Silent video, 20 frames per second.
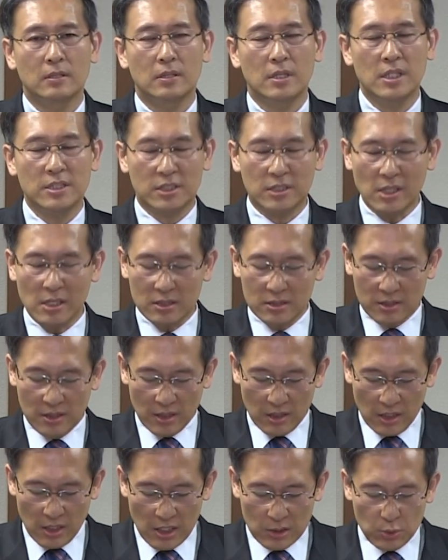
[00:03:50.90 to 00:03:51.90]
이 세상은
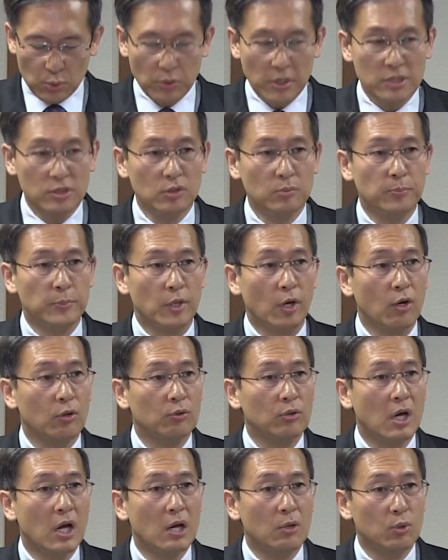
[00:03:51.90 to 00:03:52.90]
계속해서
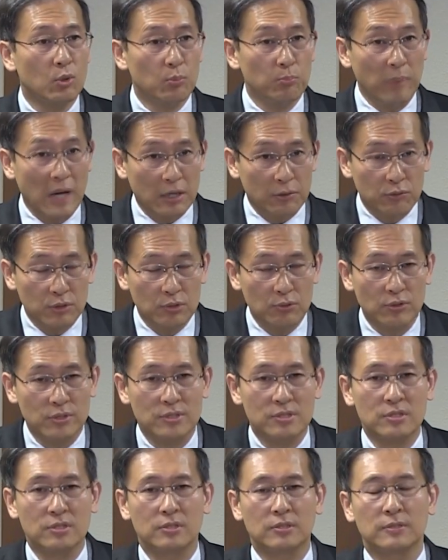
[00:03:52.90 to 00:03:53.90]
변화하고 바뀌고
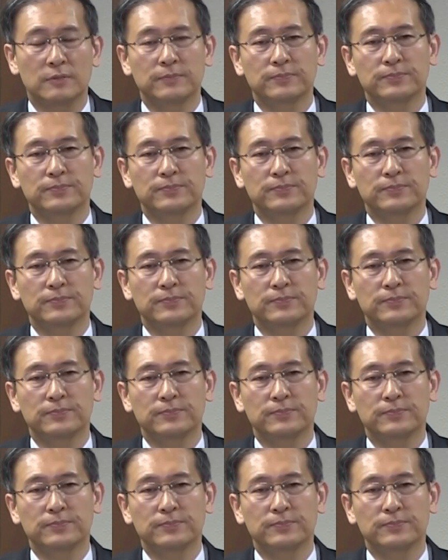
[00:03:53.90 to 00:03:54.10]
있어요.